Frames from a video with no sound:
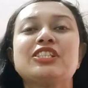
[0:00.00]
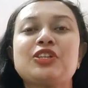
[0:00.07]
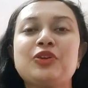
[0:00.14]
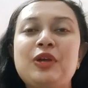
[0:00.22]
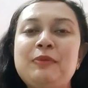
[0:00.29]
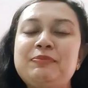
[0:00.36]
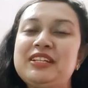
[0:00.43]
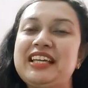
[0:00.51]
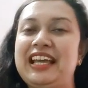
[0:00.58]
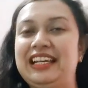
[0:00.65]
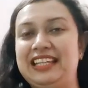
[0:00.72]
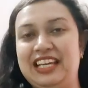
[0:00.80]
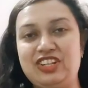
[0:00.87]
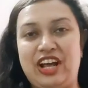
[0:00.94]
स्क्रिप्ट के
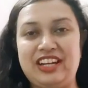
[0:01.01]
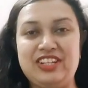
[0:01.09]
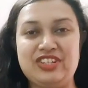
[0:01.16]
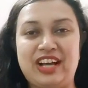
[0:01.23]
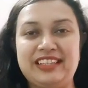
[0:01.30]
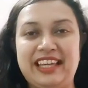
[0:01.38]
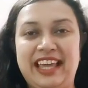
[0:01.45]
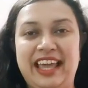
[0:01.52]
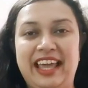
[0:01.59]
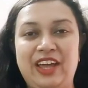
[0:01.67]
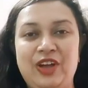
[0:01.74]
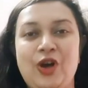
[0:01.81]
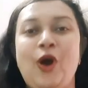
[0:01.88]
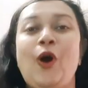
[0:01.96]
लिए जाने जाते
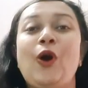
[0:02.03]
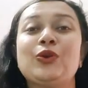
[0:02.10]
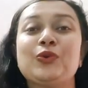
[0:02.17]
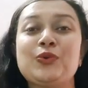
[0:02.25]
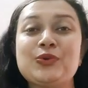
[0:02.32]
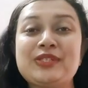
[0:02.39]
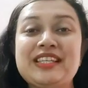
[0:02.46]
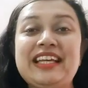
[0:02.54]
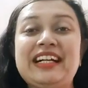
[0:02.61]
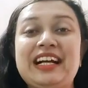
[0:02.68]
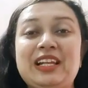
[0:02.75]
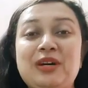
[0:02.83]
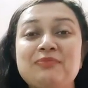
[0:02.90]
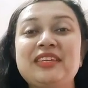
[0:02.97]
हैं और उसी
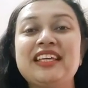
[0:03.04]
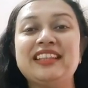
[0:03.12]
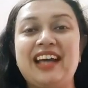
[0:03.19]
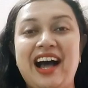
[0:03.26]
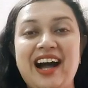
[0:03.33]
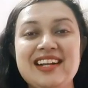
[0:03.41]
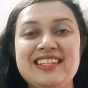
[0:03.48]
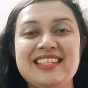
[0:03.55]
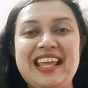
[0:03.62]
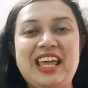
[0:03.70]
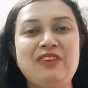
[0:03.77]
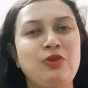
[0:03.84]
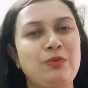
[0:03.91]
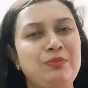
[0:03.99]
कलम की धार
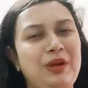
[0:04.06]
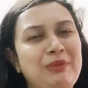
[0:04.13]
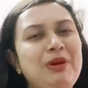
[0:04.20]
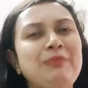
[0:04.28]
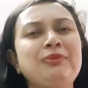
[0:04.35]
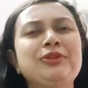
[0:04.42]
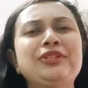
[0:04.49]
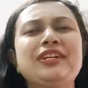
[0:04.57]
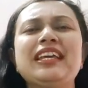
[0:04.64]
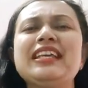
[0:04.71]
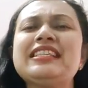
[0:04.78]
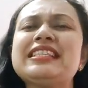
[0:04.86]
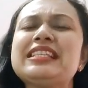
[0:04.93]
से वो ब्रह्मपुत्र के